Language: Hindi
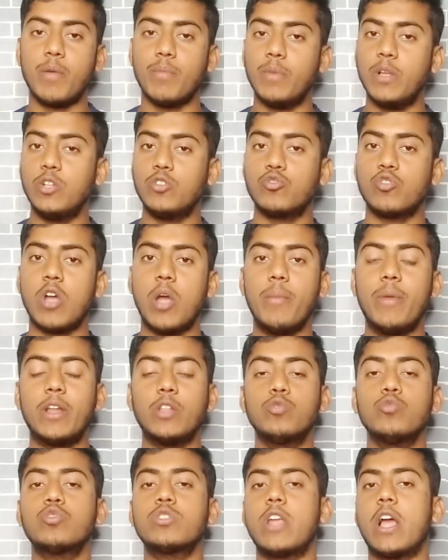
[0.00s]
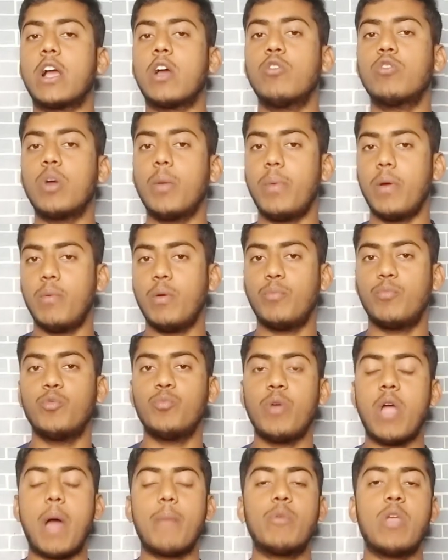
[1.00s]
पेमेंट मिल चुका है मेरा दूसरे अकाउंट का
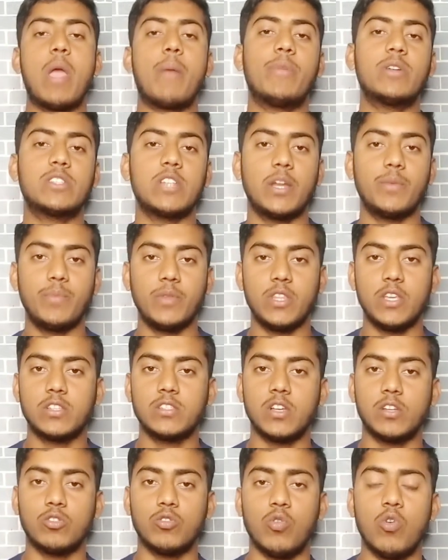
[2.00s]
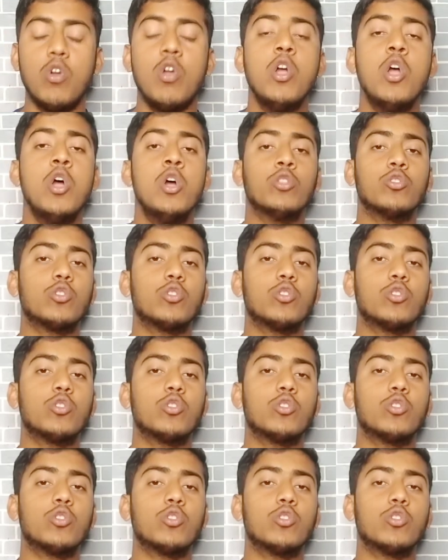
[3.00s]
पेमेंट प्रूफ है आप यहाँ पर साइड पर देख सकते हो